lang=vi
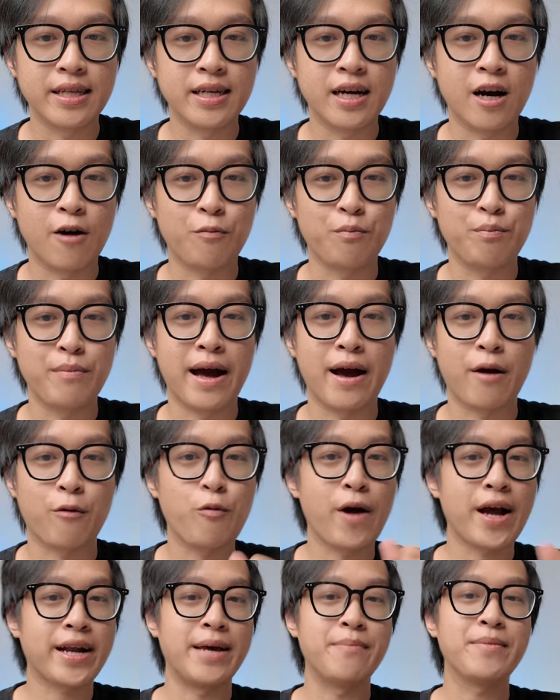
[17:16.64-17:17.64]
tự học mà
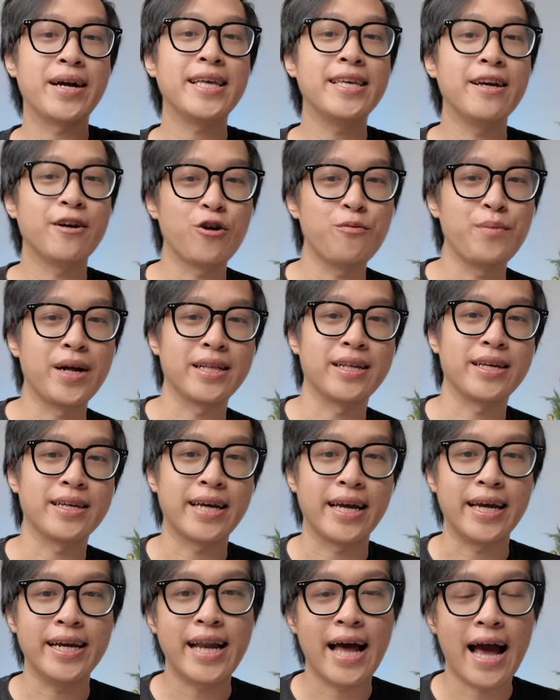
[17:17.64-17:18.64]
quan điểm cá nhân của mình
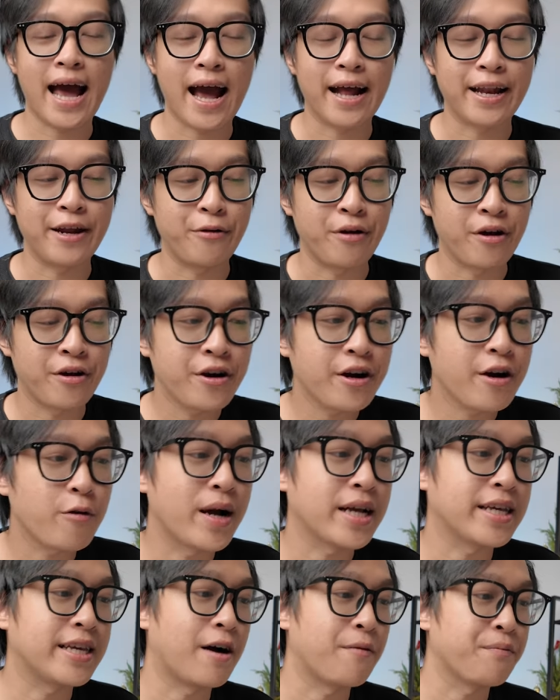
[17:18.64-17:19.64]
nghĩ là điều đó rất
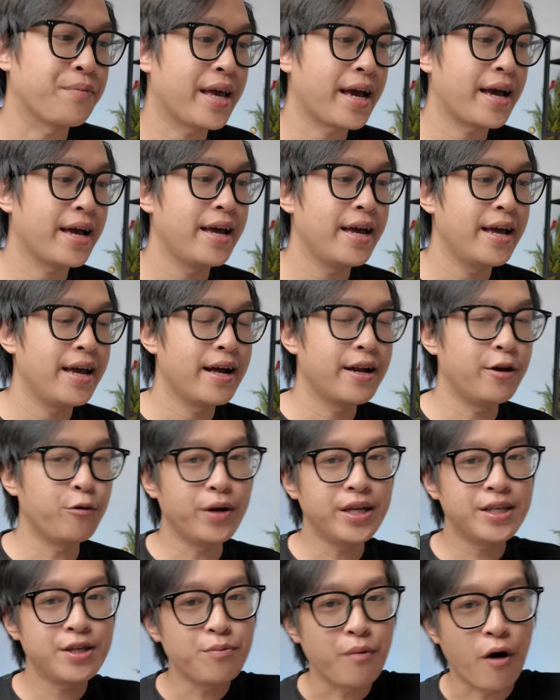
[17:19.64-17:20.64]
quan trọng nha. Lưu
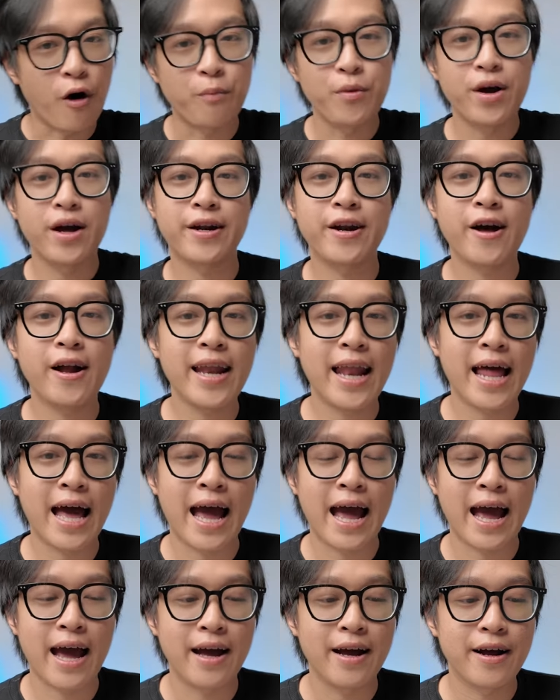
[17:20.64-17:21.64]
ý số 1 đó
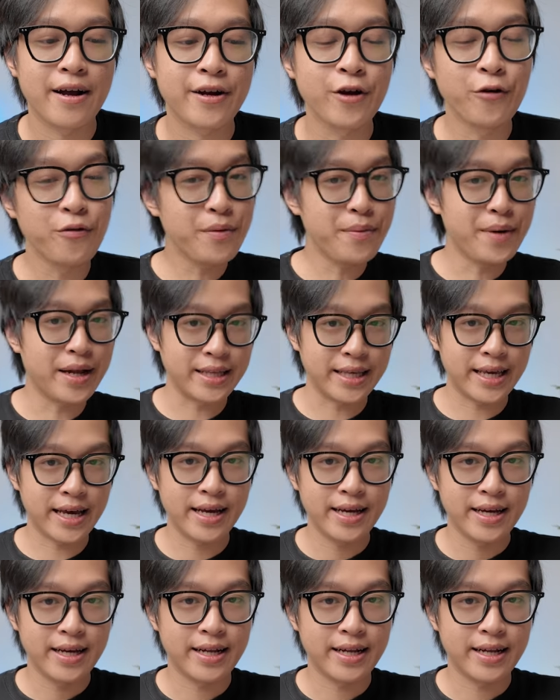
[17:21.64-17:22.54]
là đối với mình nha,